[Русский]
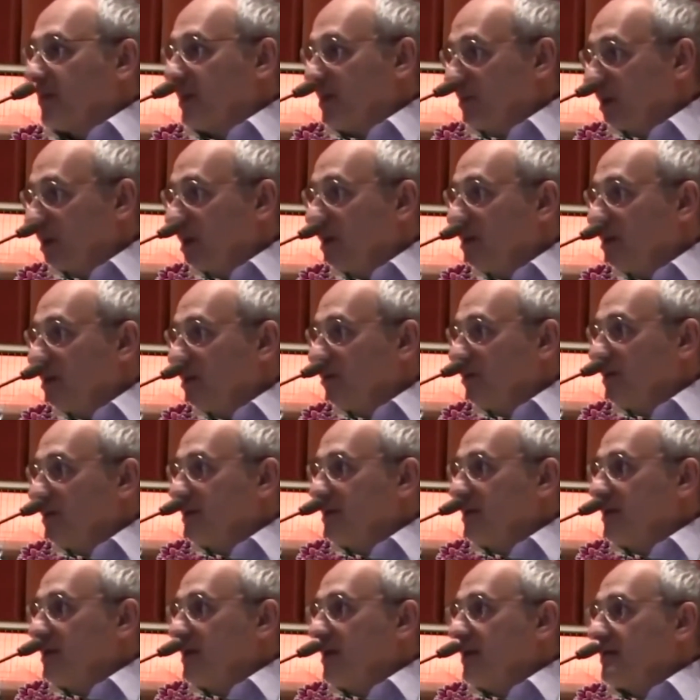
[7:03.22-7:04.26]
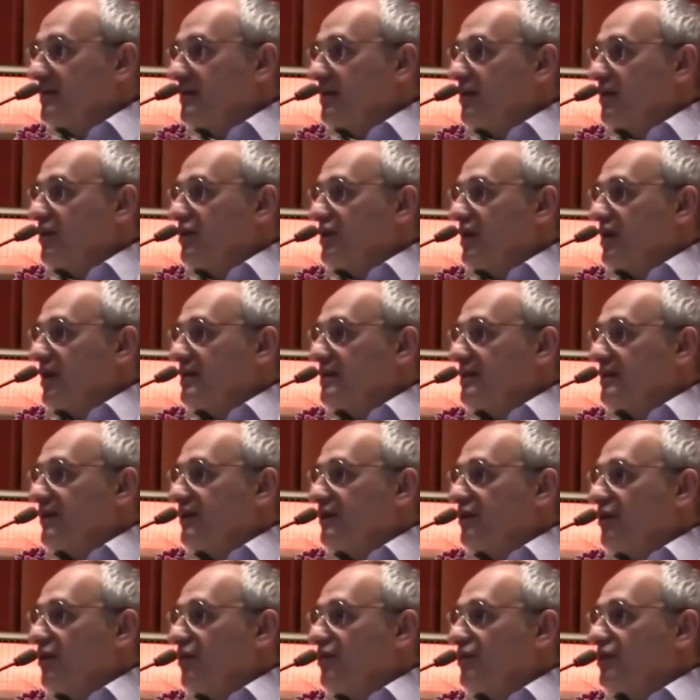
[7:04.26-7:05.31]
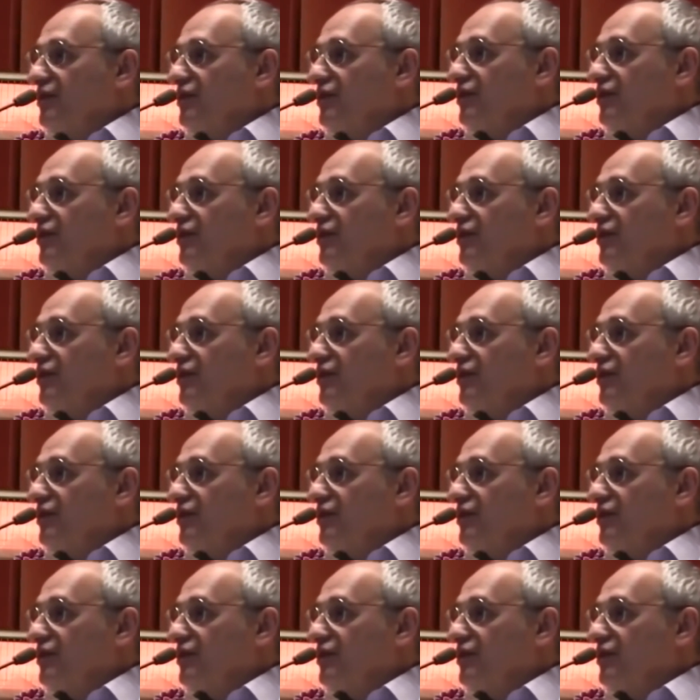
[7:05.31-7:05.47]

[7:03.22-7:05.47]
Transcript: Понимаете? То есть идея заключается в том,